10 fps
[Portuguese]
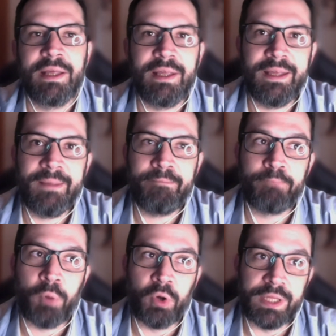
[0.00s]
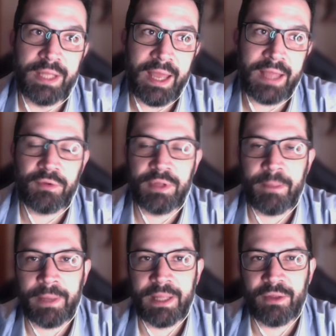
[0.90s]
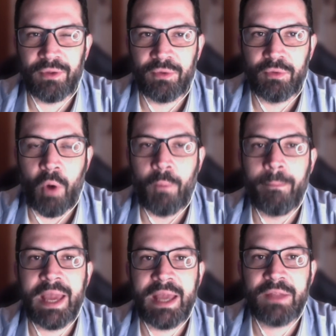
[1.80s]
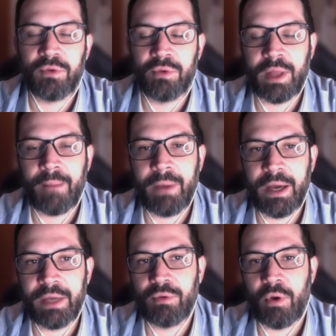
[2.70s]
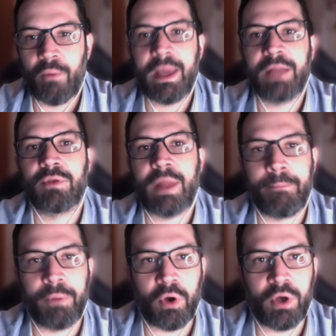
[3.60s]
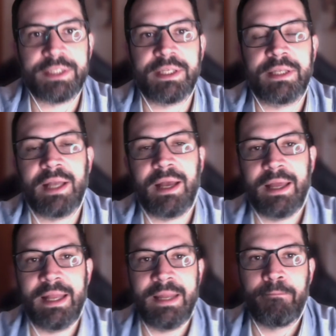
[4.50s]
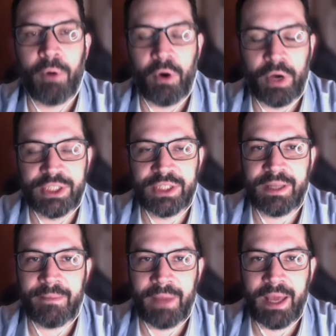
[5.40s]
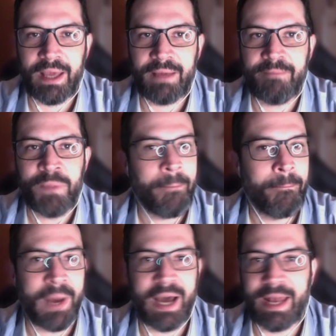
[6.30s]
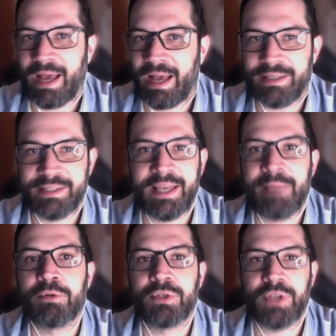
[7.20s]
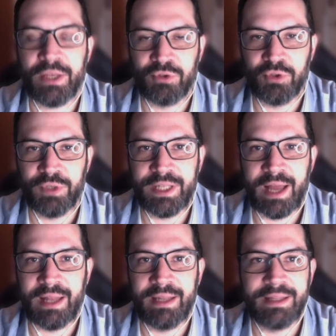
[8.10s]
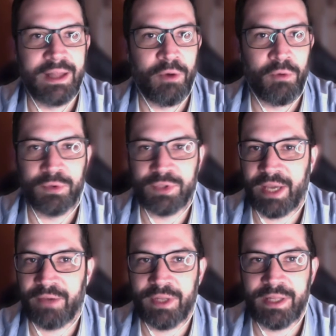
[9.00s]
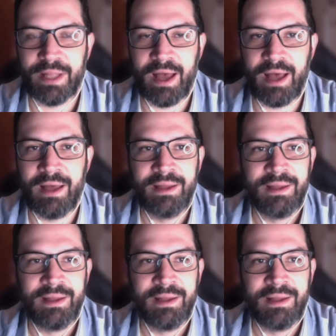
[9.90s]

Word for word: e podendo, dependendo do, do aumento, do tamanho do aumento da próstata, ele pode também parar 100% de urinar. Ele não consegue urinar,